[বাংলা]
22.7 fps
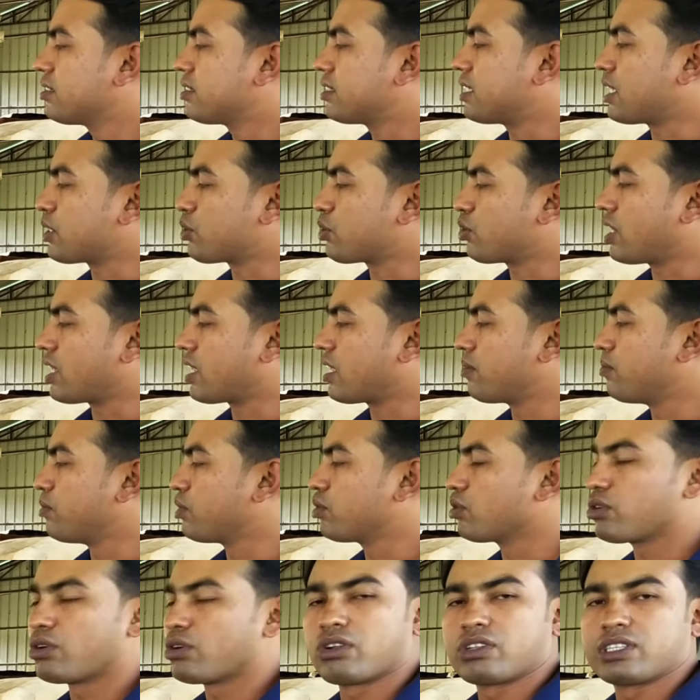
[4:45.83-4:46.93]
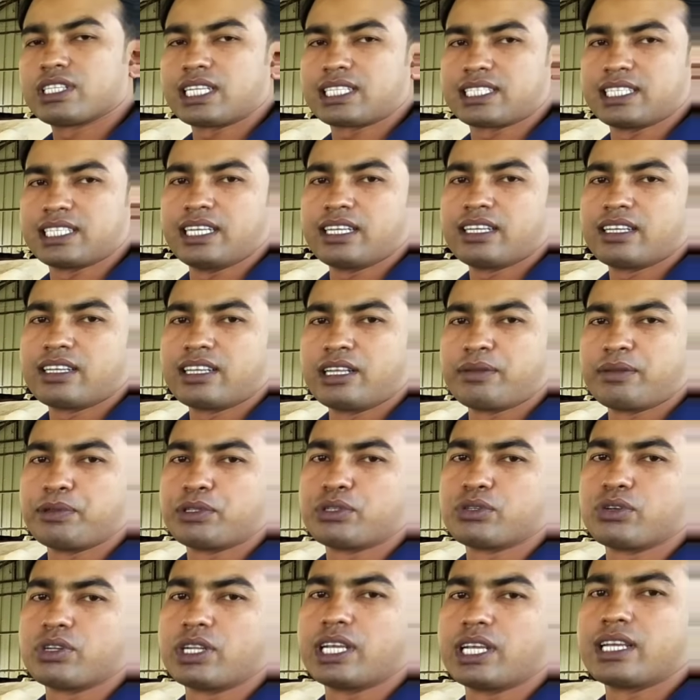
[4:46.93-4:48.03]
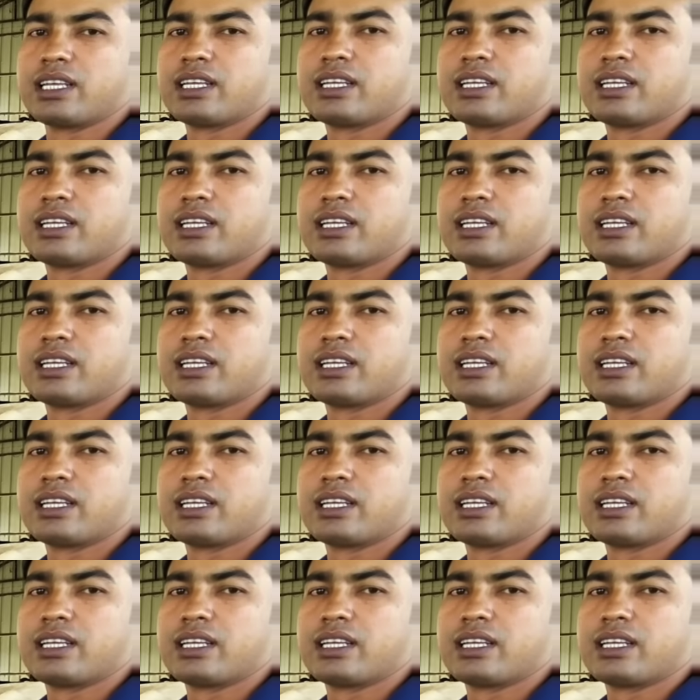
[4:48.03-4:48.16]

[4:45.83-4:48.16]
চারশো টাকার মতো খরচ যাচ্ছে এর পিছনে